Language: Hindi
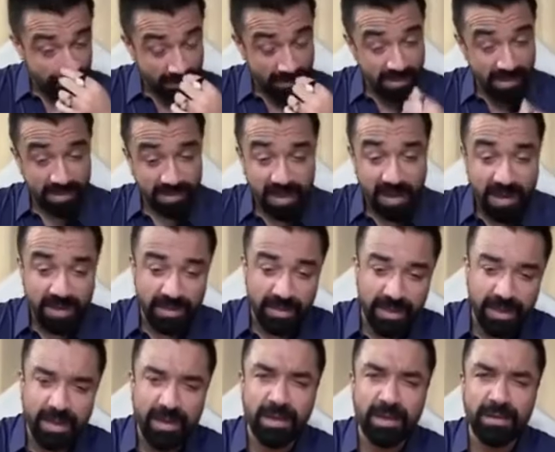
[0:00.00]
ये क्या है
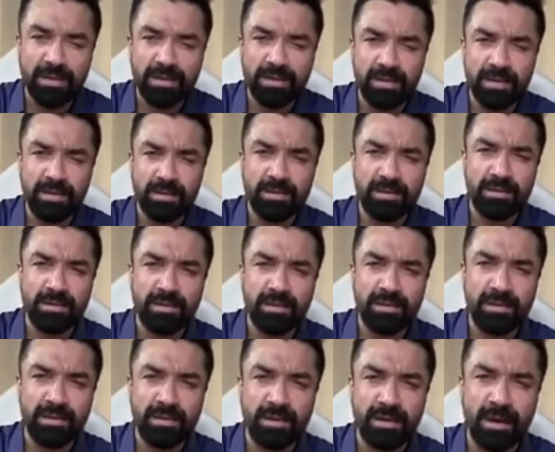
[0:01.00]
कि
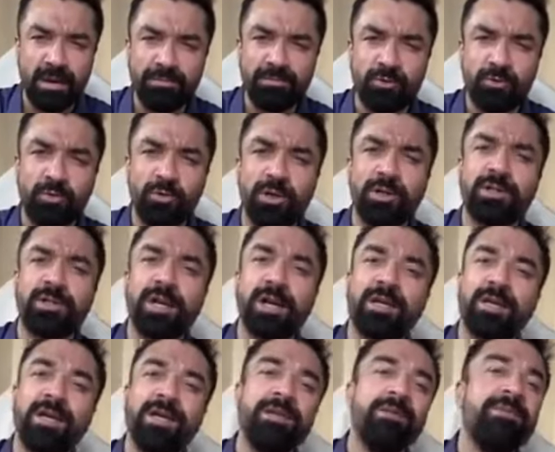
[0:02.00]
अब सुरक्षा
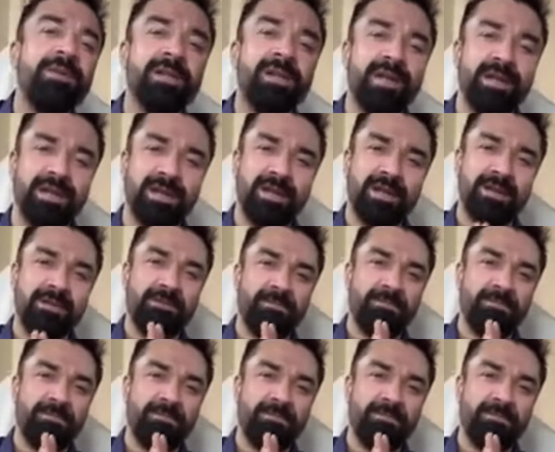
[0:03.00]
कहीं भी नहीं रही